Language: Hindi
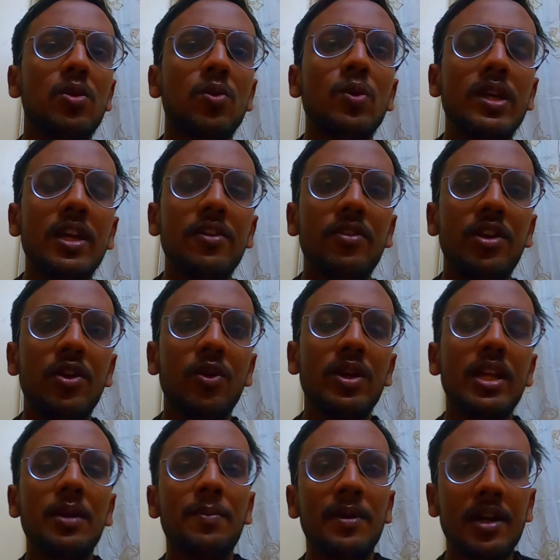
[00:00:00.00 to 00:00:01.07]
तो ये वीडियो को
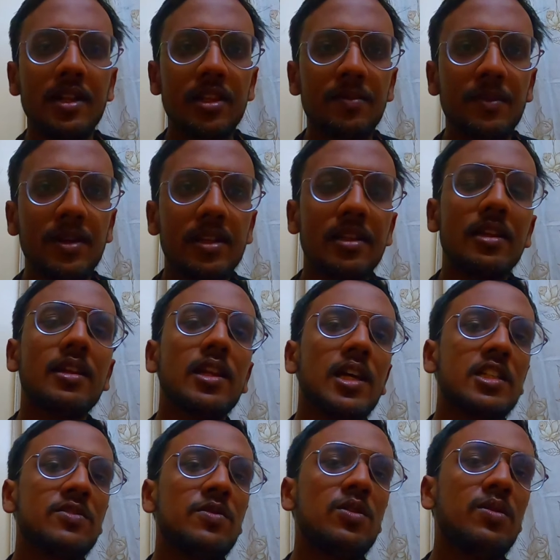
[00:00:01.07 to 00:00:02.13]
यहीं पे ख़त्म करते हैं
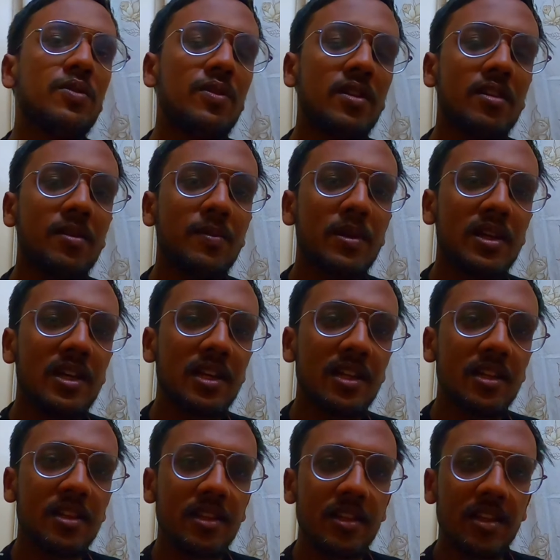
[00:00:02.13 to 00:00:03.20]
नेक्स्ट वीडियो में फिर से मिलेंगे एक
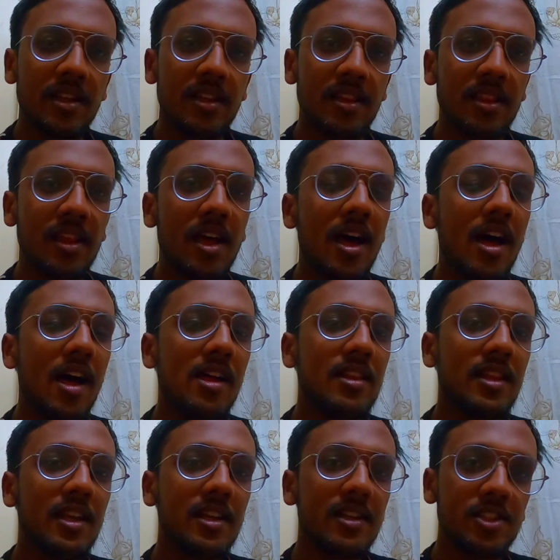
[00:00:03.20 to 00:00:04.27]
नए दिन के
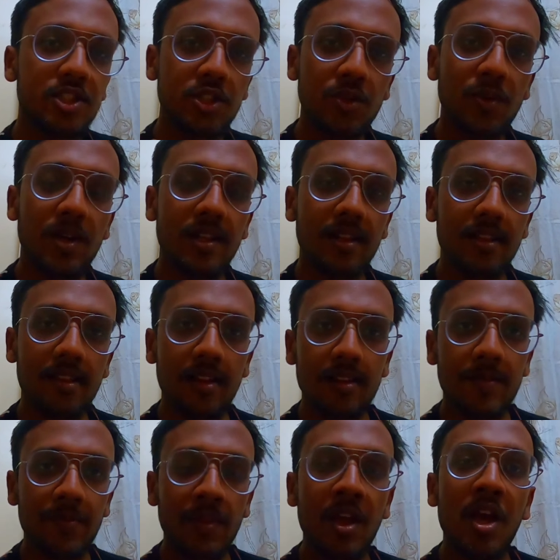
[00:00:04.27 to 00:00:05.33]
साथ एक नई शुरुआत के
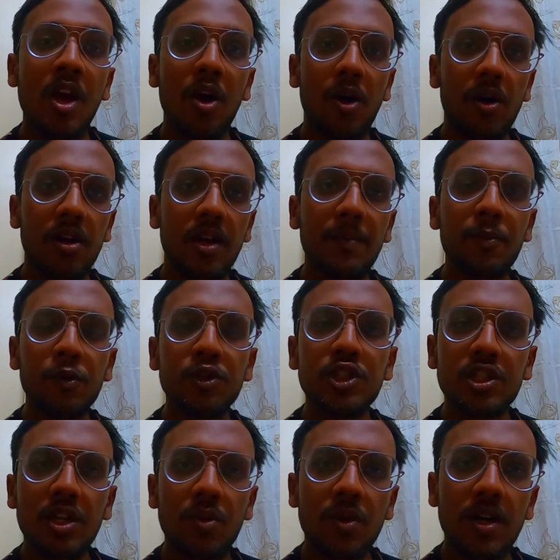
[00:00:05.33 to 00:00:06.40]
साथ और अब
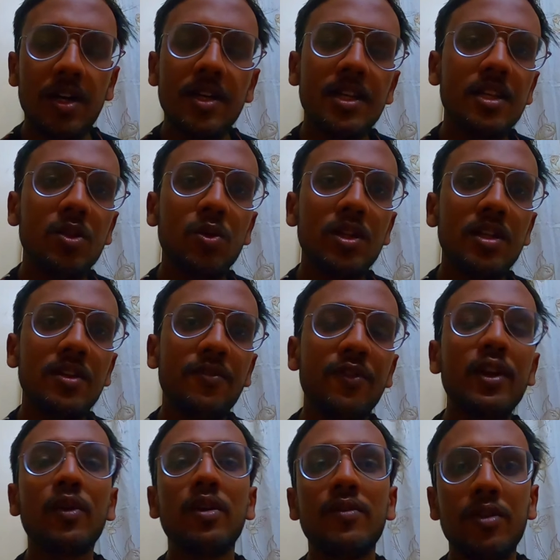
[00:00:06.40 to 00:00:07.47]
कोशिश करूँगा कि थोड़ी
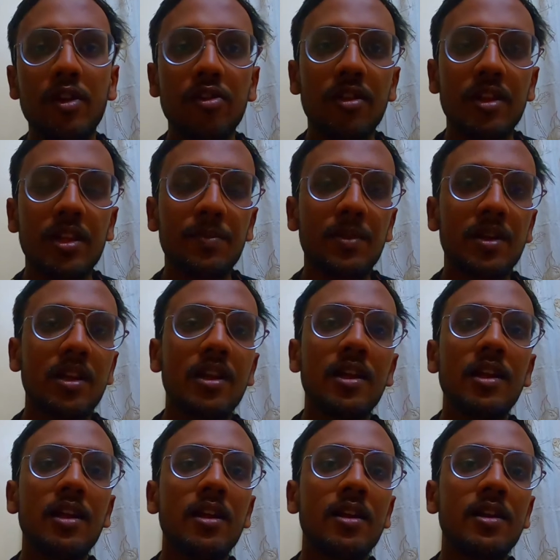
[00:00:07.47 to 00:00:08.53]
फ्रीक्वेंट वीडियो आए तब तक के
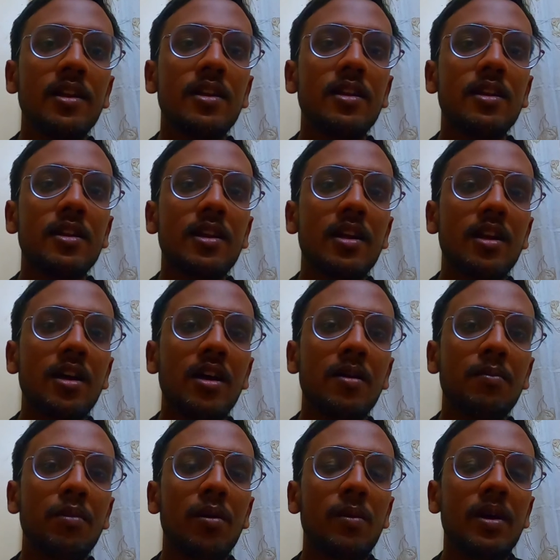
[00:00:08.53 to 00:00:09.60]
लिए टाटा
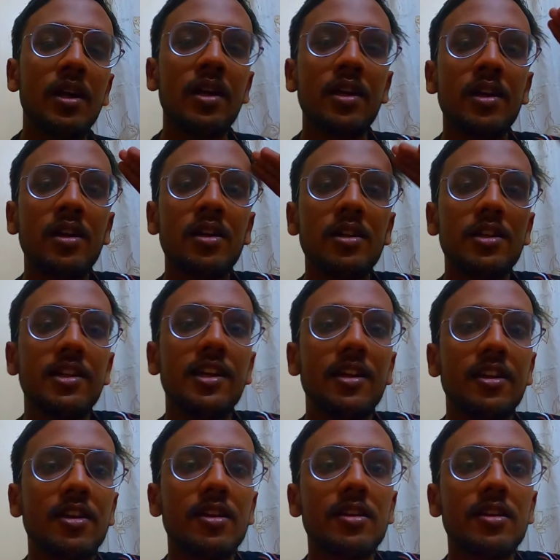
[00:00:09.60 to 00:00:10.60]
बाय टेक